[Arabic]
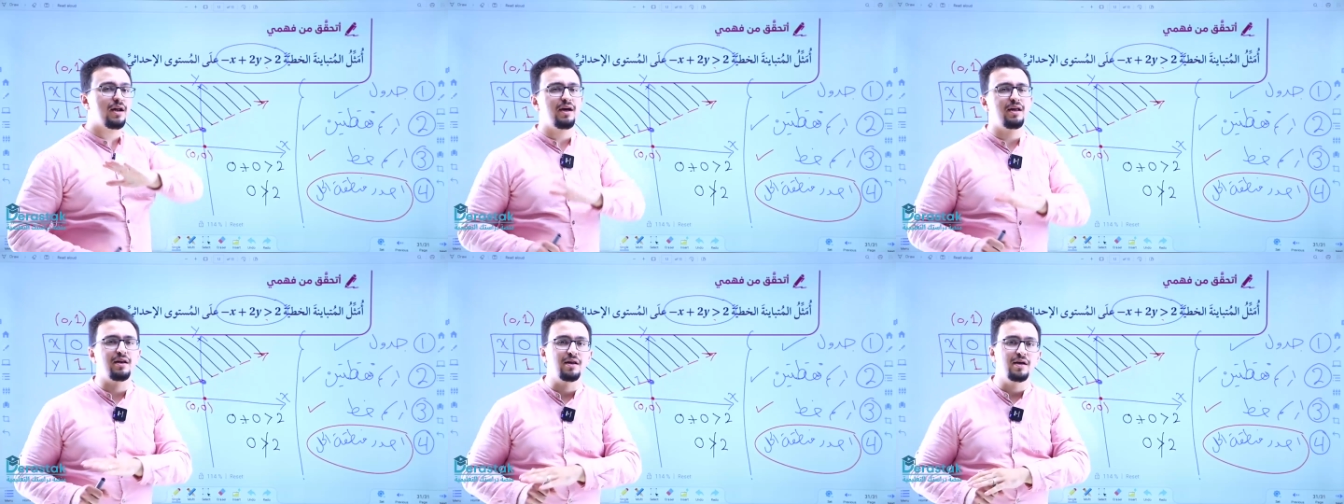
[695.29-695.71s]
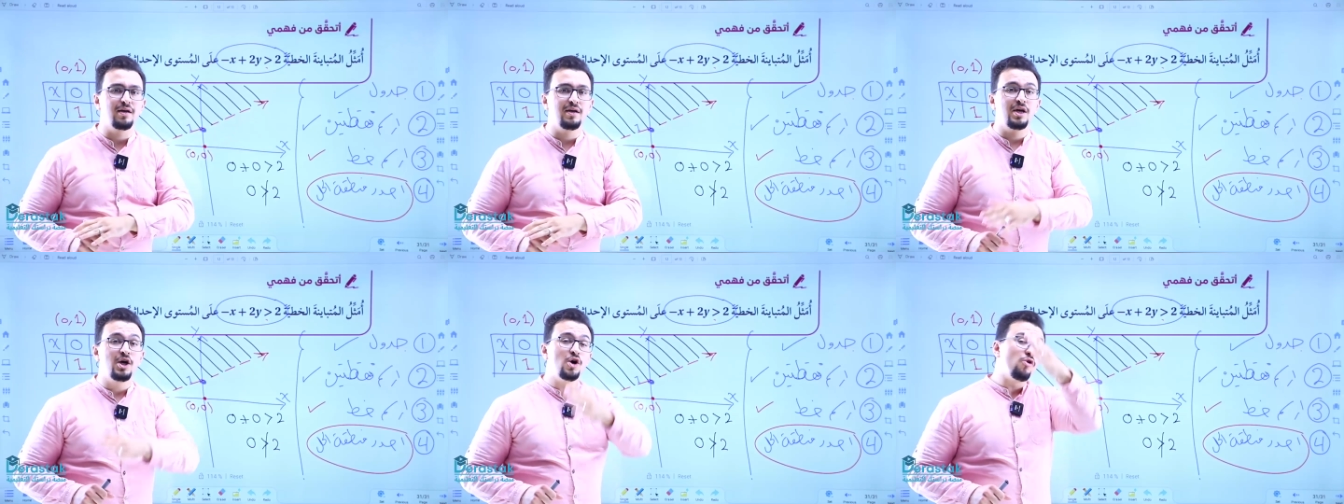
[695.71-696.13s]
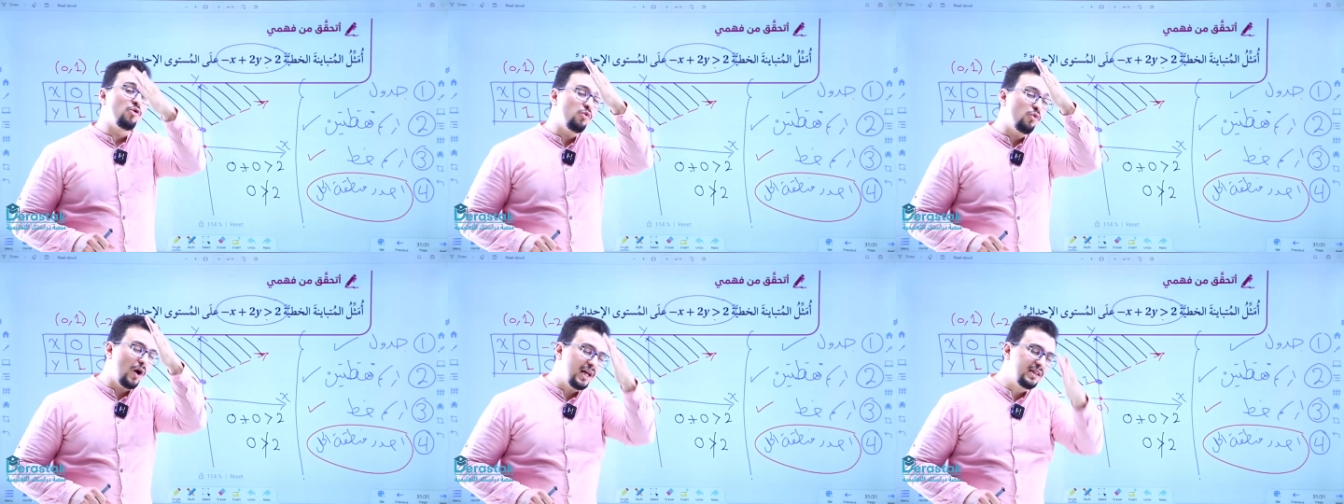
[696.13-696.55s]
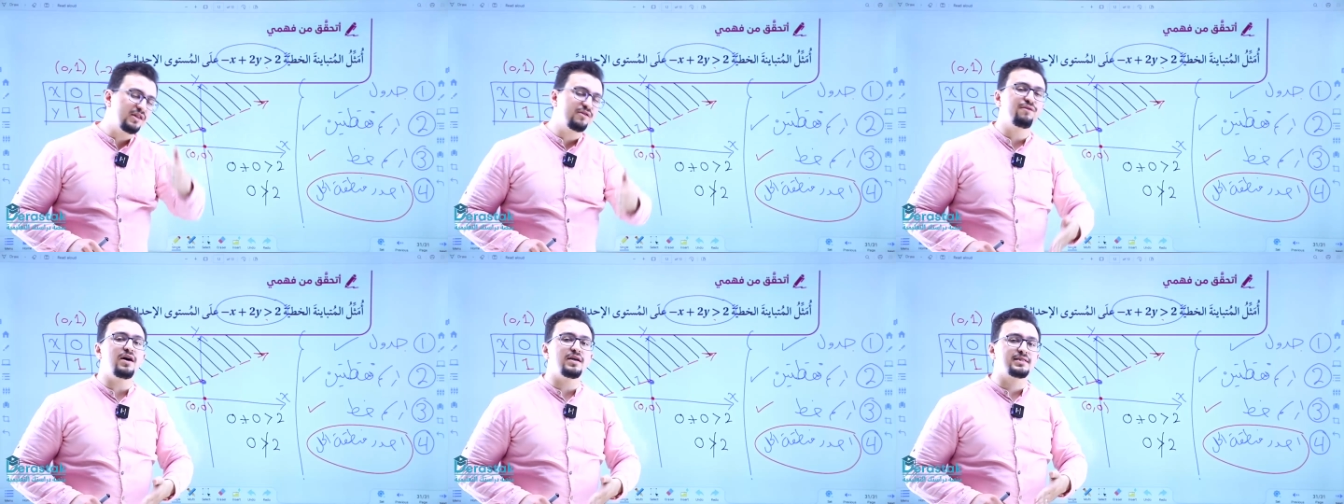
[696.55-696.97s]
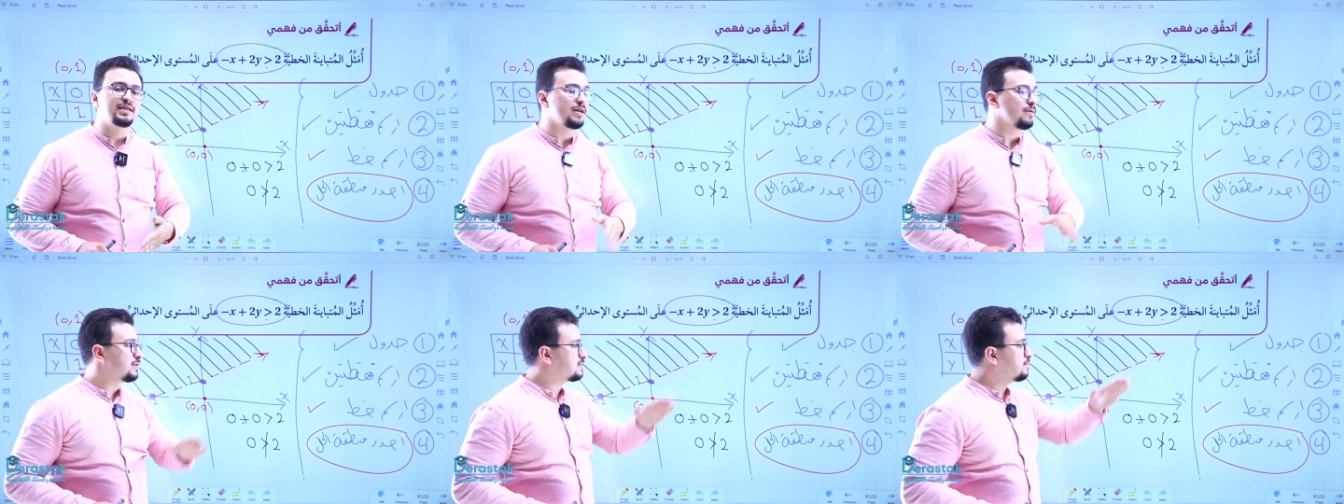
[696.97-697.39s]
الحل وحد
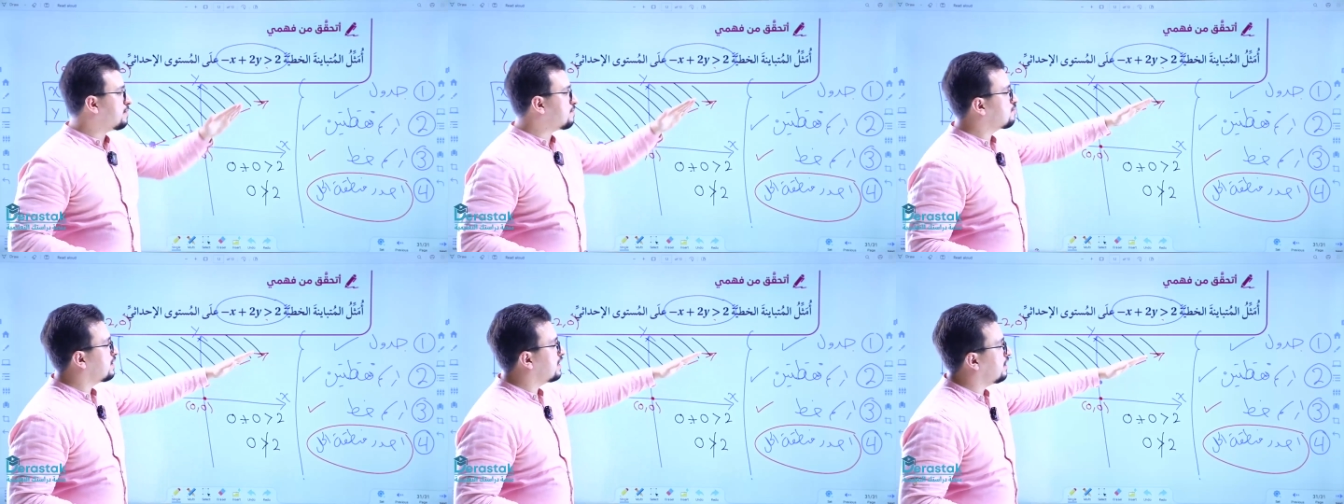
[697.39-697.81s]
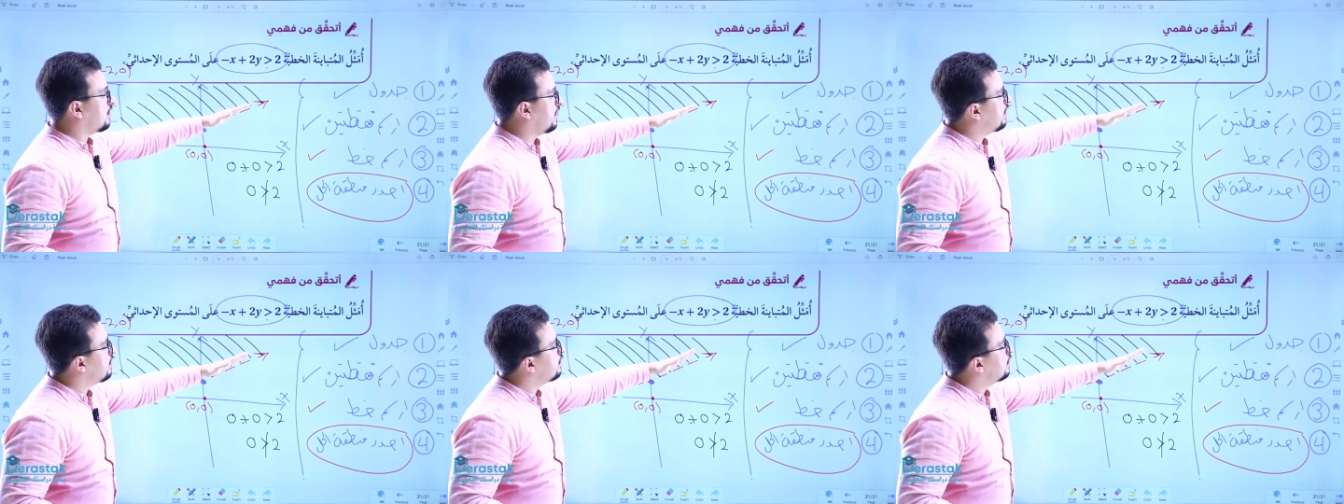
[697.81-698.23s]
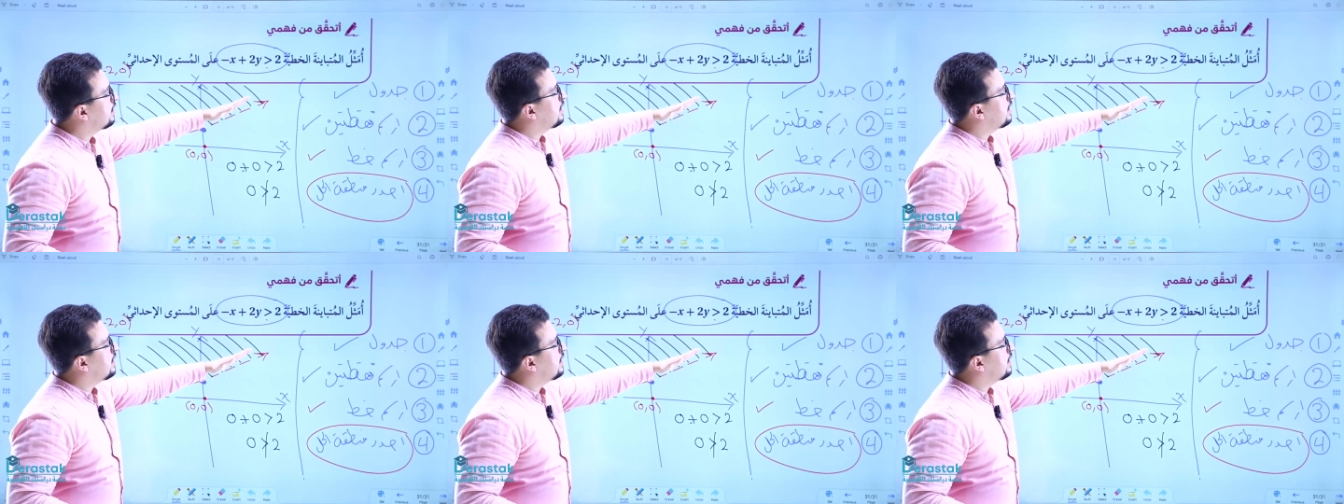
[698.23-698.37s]
فاصل بس ما بشمل الحل